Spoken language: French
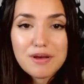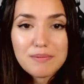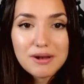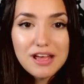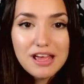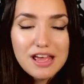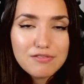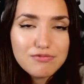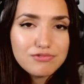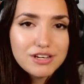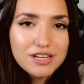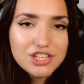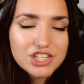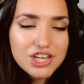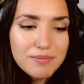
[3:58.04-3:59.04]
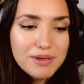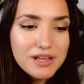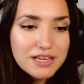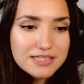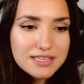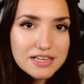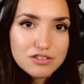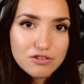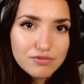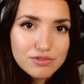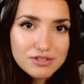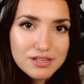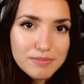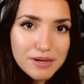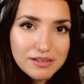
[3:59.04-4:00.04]
femme-là, elle voulait jamais laisser les
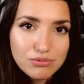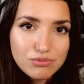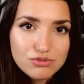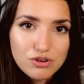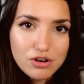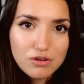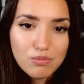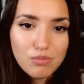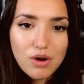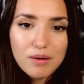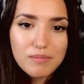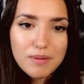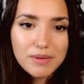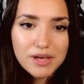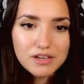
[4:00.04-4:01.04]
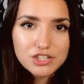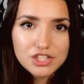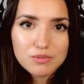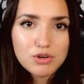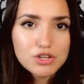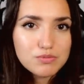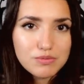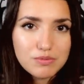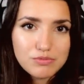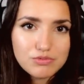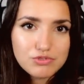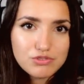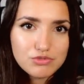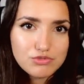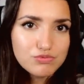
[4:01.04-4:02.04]
enfants se démerder tout seul. Moi, ma mère, chez moi, je,
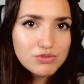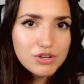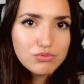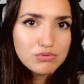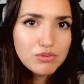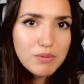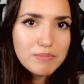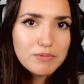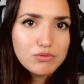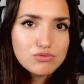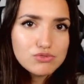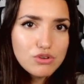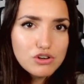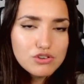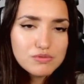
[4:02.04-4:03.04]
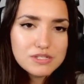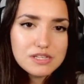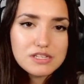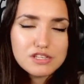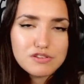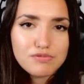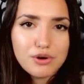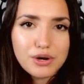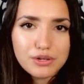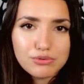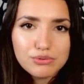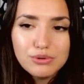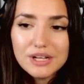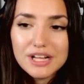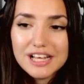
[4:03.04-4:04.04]
voulais tout le temps m'habiller tout seul, je faisais des efforts et
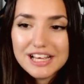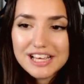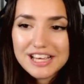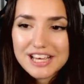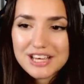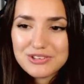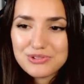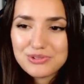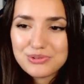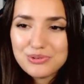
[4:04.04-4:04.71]
tout. Et du